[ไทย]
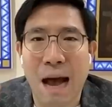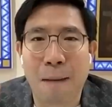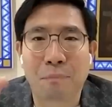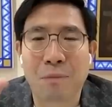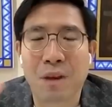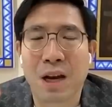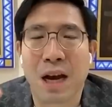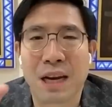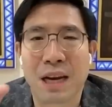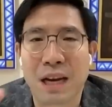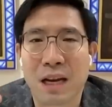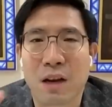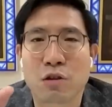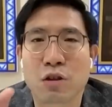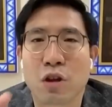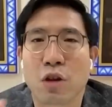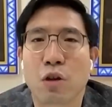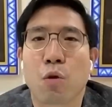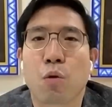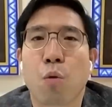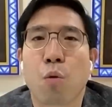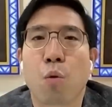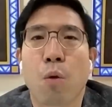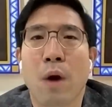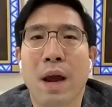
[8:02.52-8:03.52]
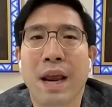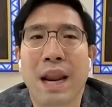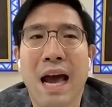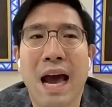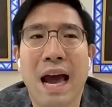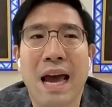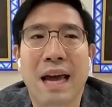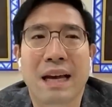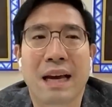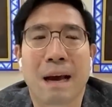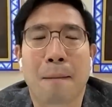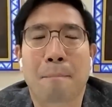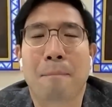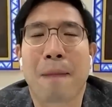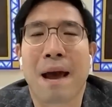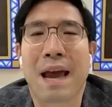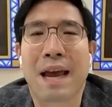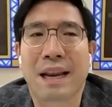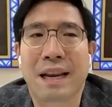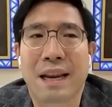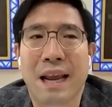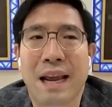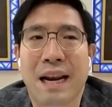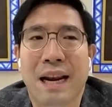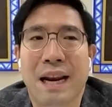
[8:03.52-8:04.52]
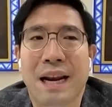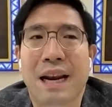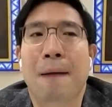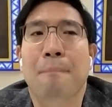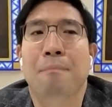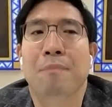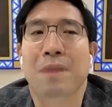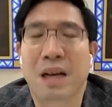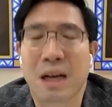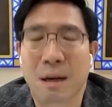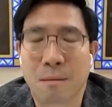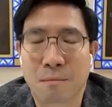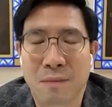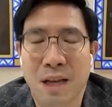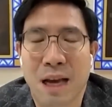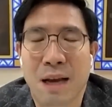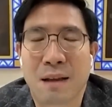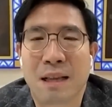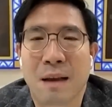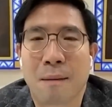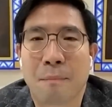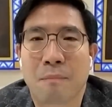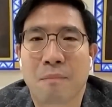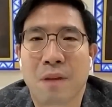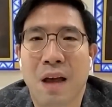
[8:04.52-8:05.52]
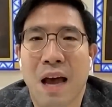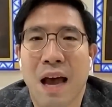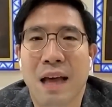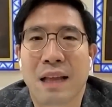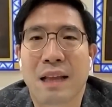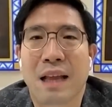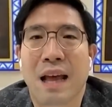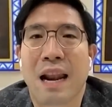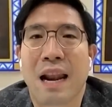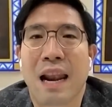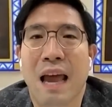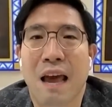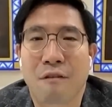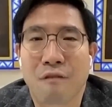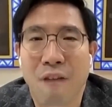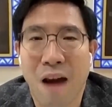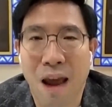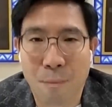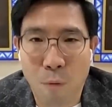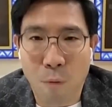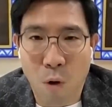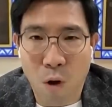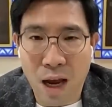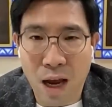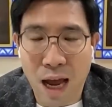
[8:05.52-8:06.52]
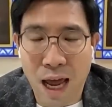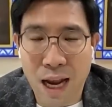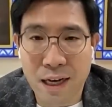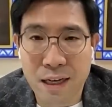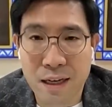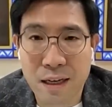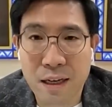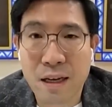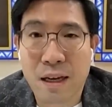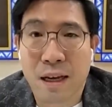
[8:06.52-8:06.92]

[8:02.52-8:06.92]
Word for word: สามเดือนเนี่ยเขาต้องกู้ให้ได้กลับไปในระดับเดิมถ้าถ้าถ้าถ้าหลายฝ่ายมองกัน